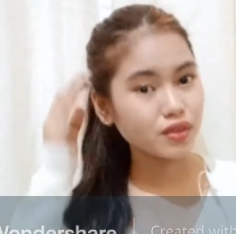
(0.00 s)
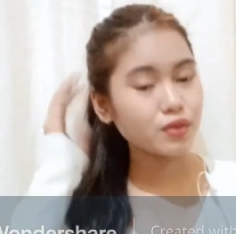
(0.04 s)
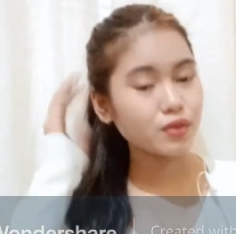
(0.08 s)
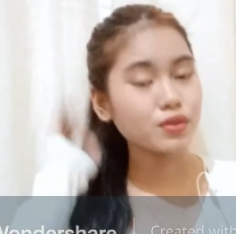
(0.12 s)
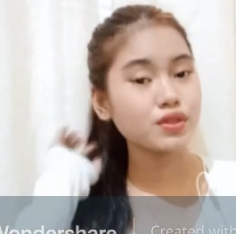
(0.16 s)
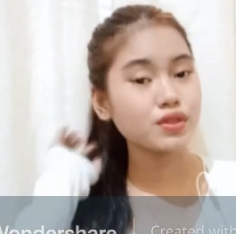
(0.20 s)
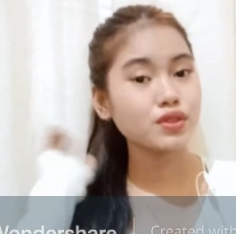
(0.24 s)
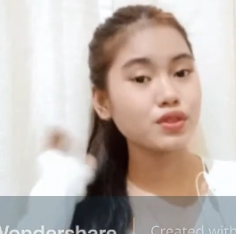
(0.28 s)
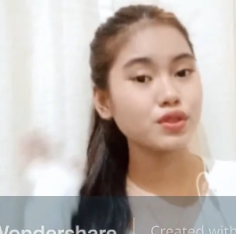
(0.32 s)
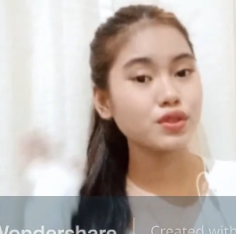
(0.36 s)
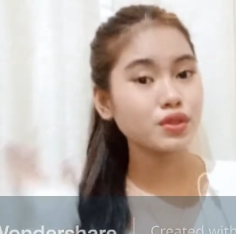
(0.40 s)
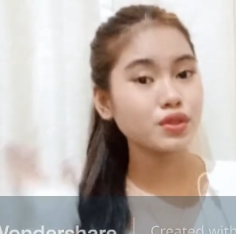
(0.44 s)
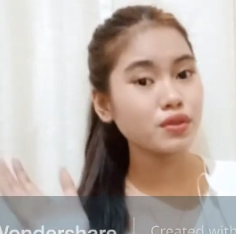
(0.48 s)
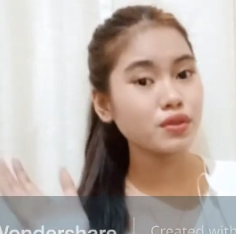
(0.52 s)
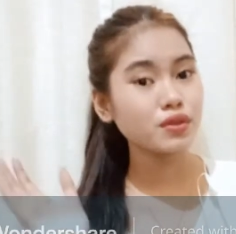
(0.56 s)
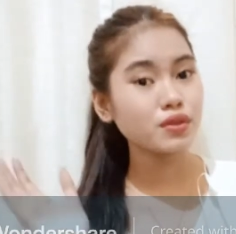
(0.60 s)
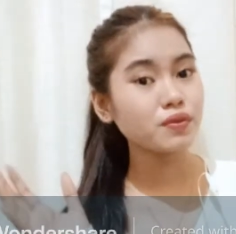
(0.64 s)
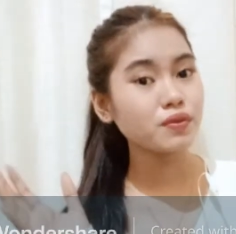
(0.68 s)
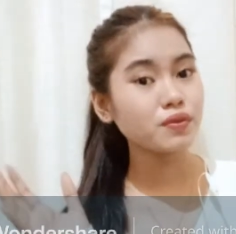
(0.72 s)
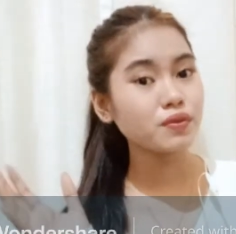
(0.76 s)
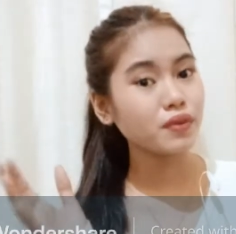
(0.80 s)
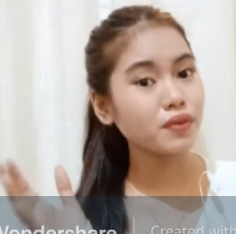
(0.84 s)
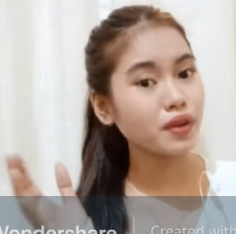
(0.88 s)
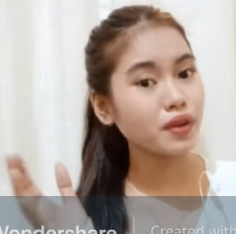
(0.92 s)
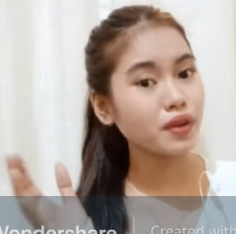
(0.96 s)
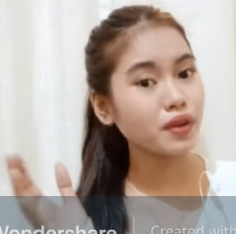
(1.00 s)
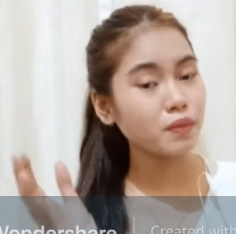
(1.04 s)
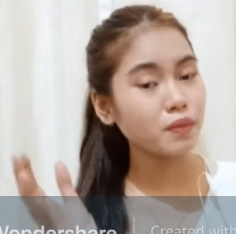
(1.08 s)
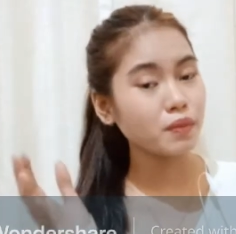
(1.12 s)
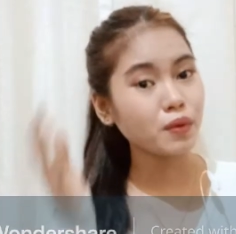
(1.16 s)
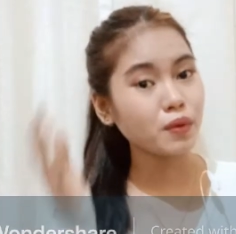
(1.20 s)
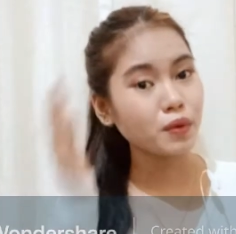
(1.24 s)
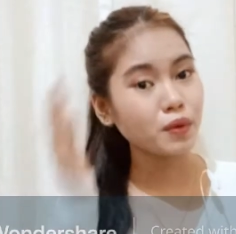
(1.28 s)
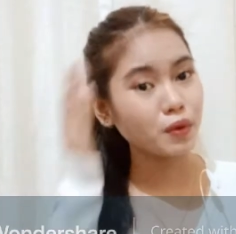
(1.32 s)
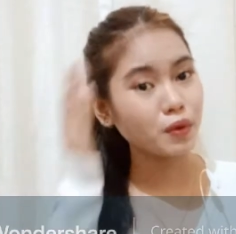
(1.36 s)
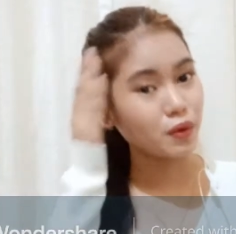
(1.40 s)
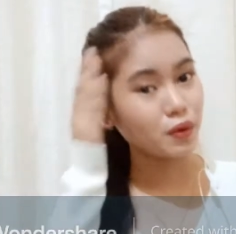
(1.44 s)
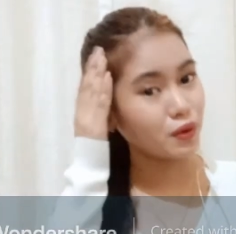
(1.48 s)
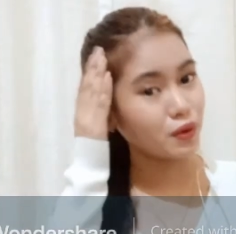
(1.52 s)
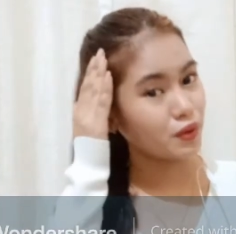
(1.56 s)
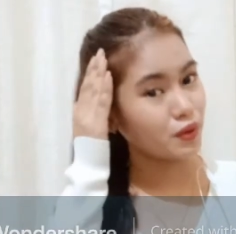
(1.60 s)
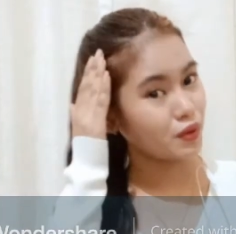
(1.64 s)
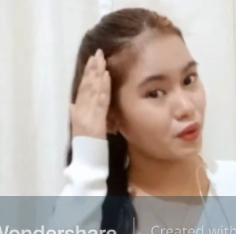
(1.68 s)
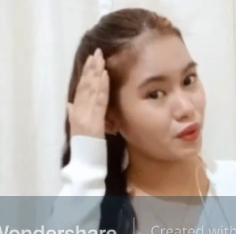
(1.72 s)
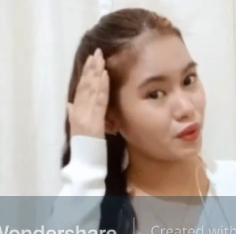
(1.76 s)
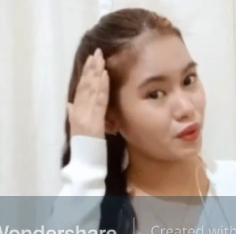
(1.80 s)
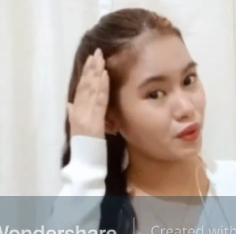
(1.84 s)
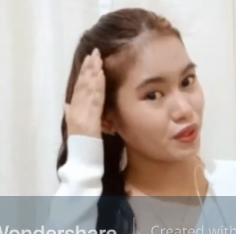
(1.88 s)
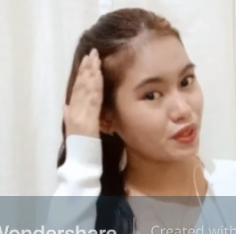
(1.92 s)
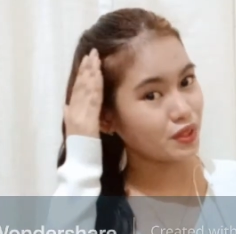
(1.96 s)
Une jeune femme
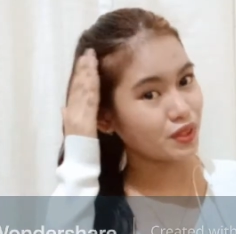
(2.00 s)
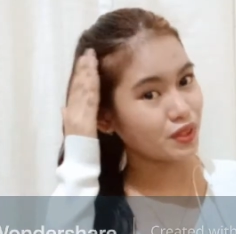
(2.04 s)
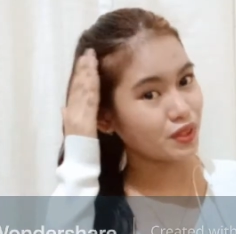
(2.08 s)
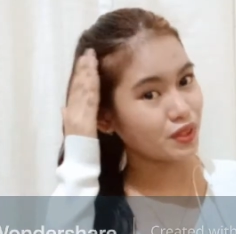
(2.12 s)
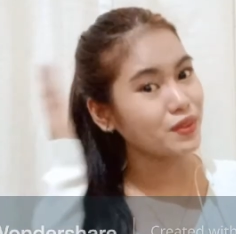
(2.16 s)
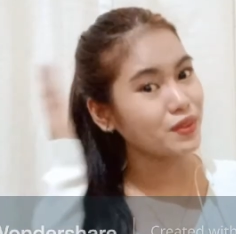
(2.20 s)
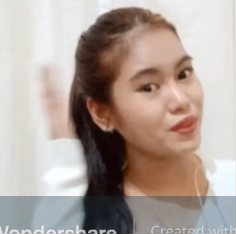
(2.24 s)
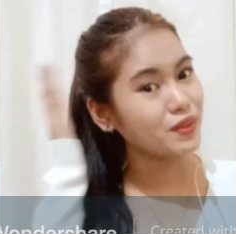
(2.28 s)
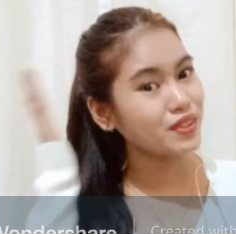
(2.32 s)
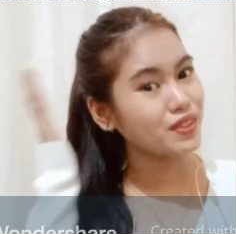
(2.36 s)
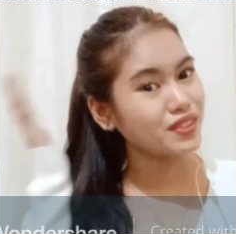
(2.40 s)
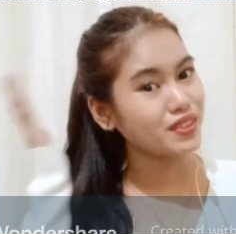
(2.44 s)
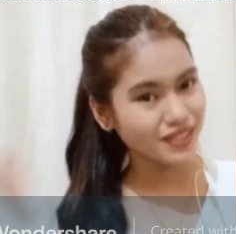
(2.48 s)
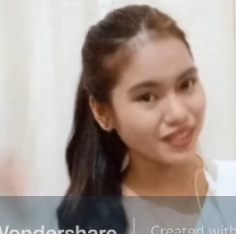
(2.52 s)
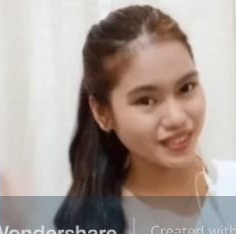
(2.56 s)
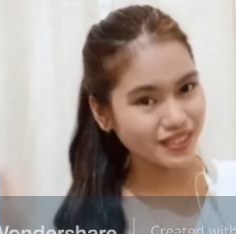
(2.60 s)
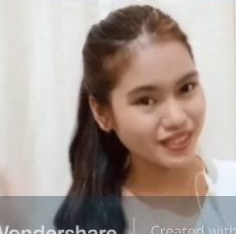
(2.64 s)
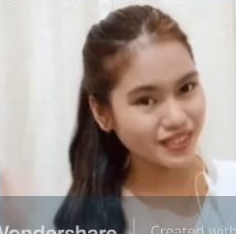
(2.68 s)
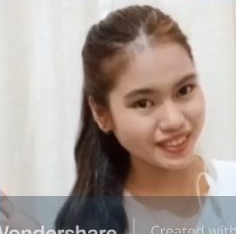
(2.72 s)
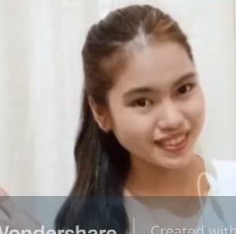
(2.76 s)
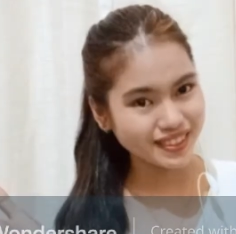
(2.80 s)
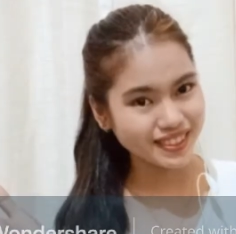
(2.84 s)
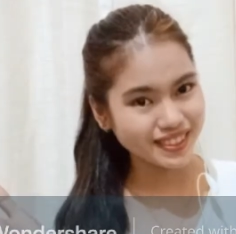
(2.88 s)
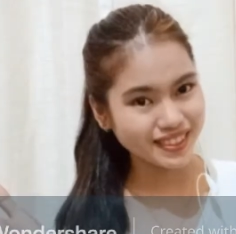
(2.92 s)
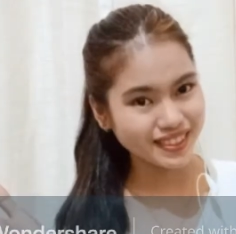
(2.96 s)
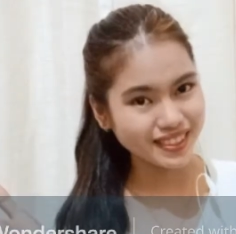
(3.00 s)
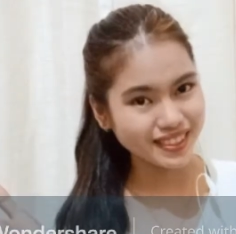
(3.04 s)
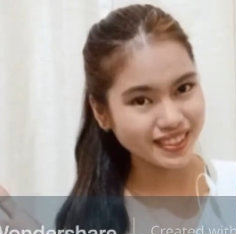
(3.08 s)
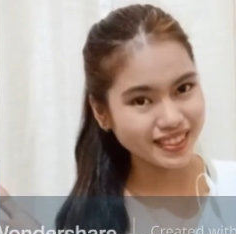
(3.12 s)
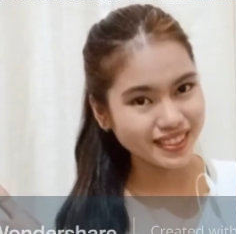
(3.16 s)
or Shubujun.